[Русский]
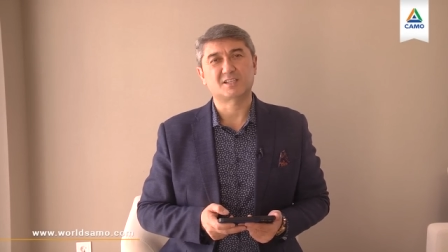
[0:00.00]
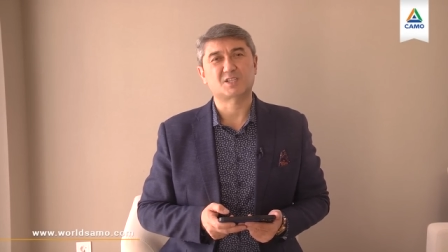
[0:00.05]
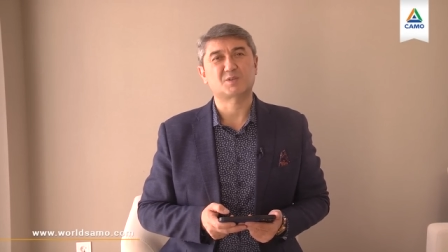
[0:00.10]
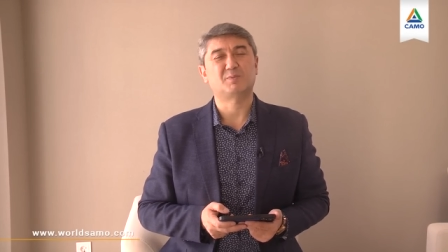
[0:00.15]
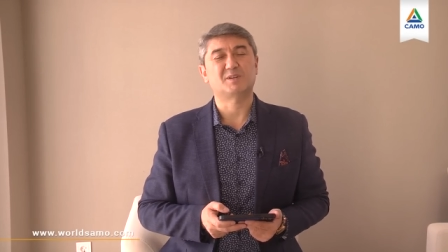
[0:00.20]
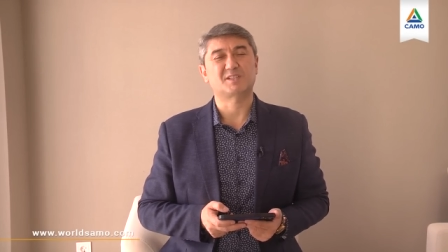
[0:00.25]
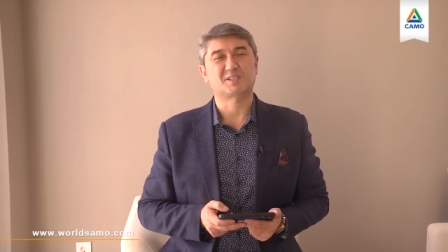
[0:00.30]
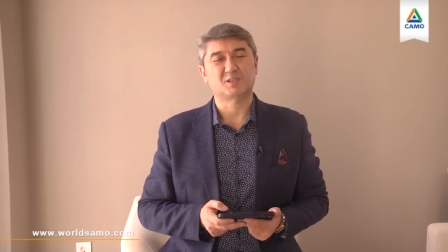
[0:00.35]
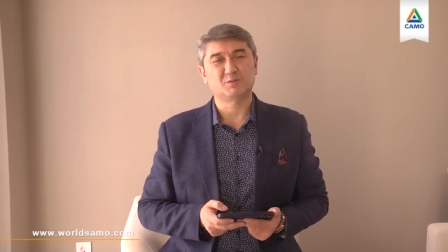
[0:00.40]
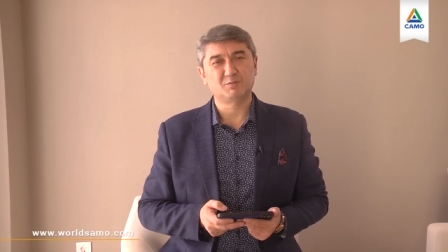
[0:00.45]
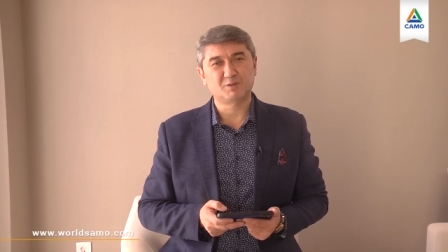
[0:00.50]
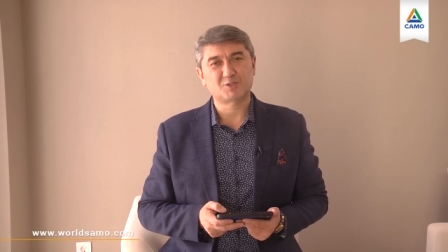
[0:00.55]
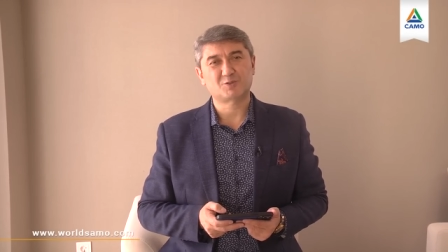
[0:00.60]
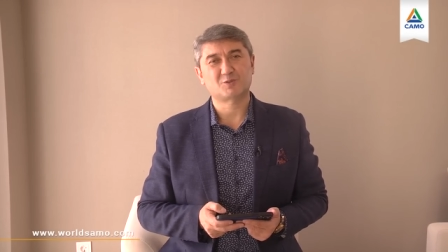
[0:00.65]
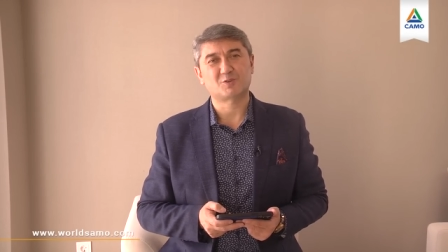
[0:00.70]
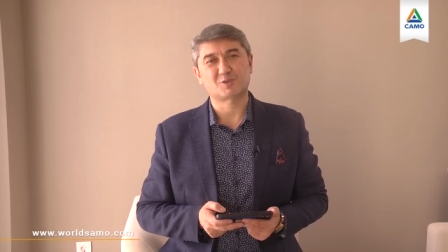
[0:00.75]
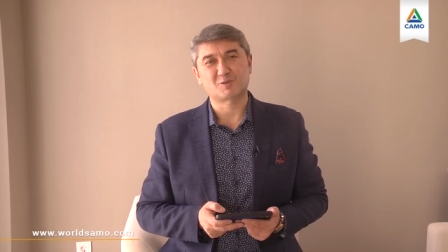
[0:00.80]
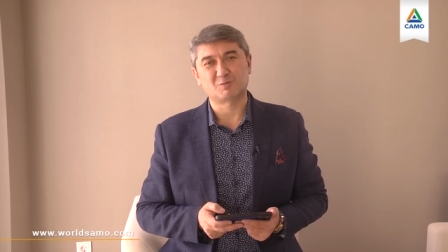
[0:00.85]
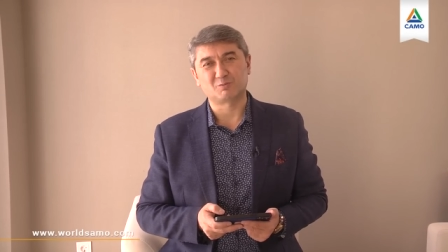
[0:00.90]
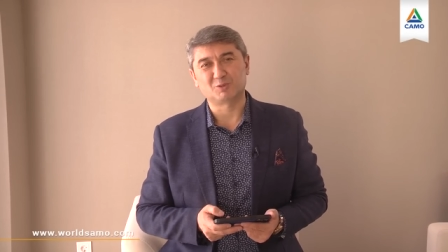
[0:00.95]
Спасибо,
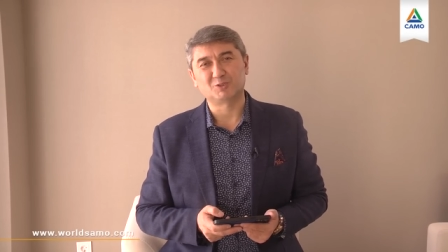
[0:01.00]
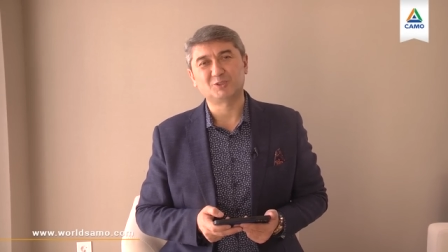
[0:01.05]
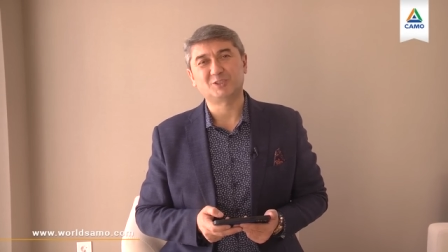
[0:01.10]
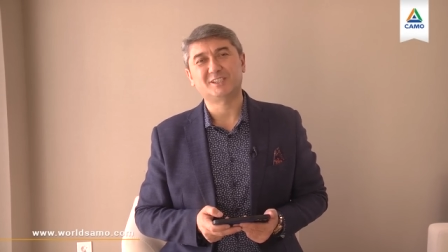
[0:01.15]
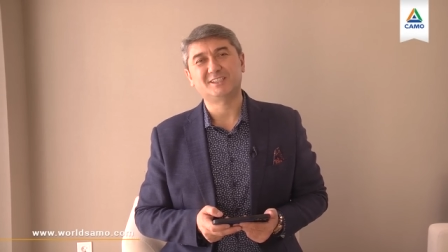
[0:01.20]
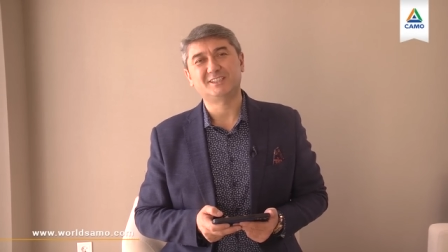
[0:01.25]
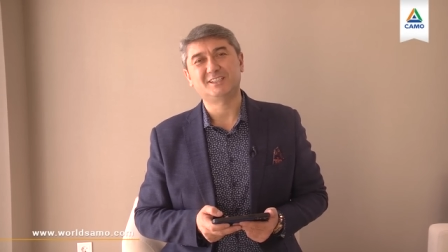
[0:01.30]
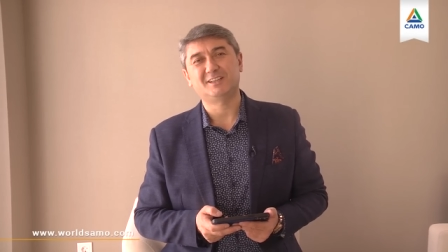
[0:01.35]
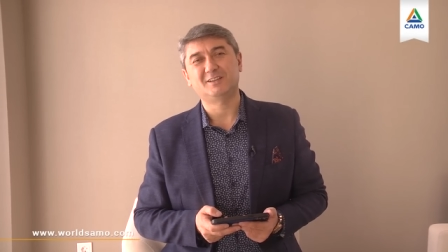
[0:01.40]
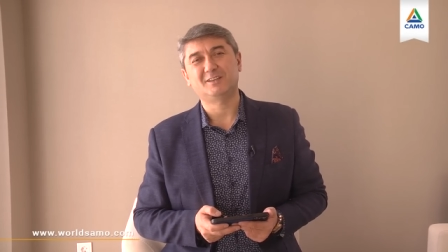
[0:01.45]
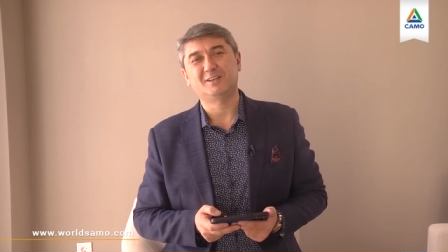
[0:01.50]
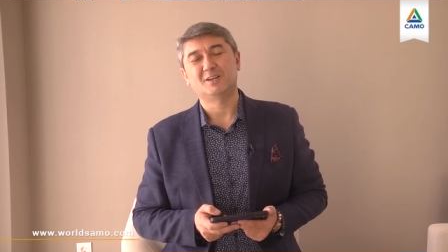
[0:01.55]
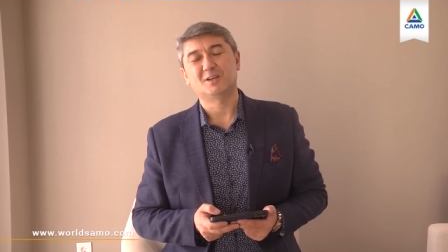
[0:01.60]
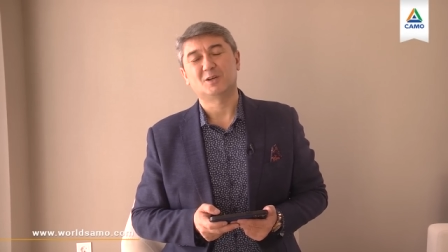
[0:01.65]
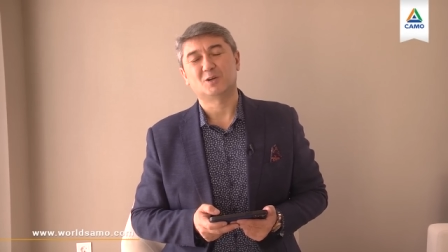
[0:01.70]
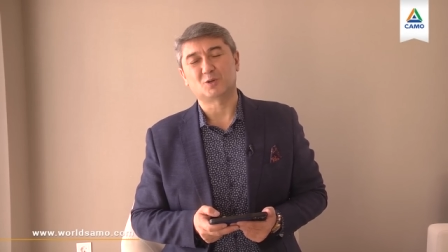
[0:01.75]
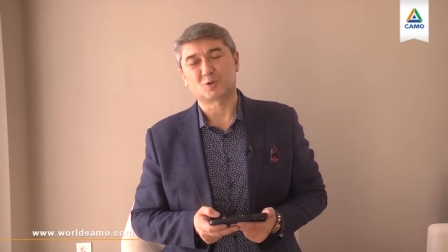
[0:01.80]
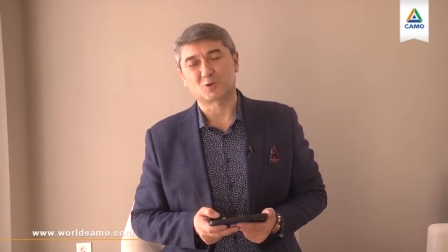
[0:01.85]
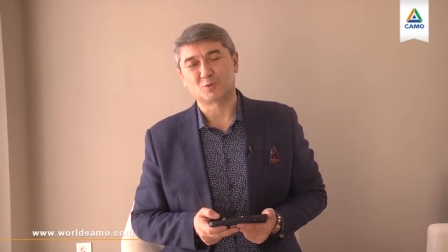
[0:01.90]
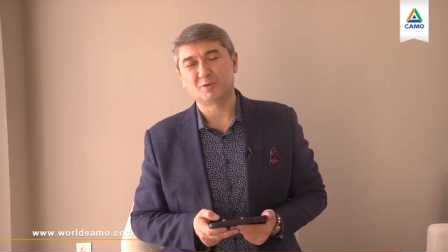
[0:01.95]
что смотрите
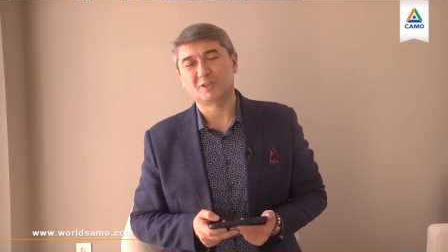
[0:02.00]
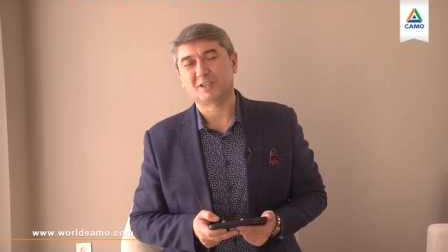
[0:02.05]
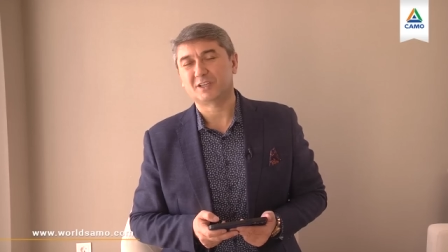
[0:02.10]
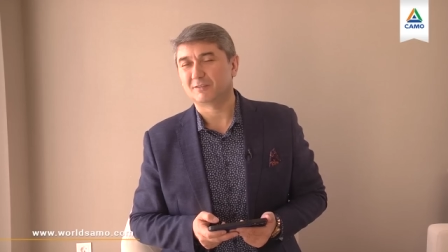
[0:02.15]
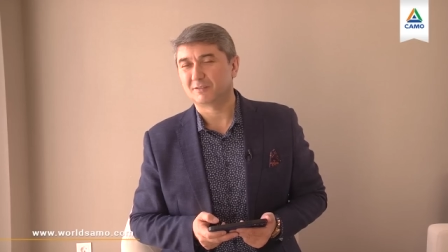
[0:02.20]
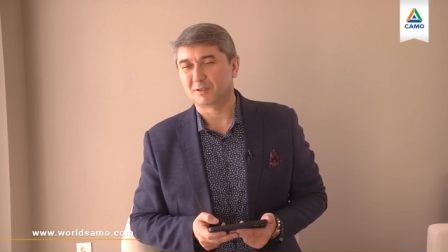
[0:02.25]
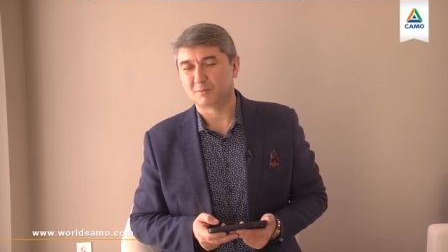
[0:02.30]
рубрика